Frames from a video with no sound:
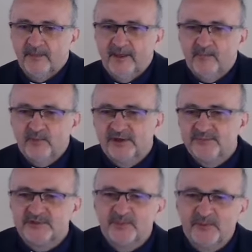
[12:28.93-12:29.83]

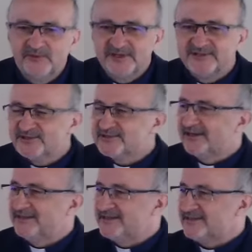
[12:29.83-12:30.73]
Moglibyśmy powiedzieć, co za
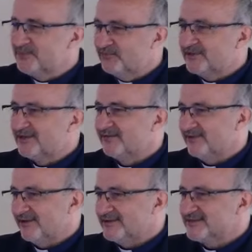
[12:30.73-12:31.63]
niesamowite
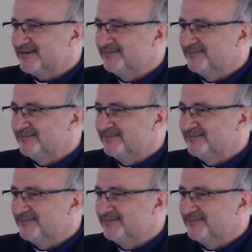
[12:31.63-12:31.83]
referencje.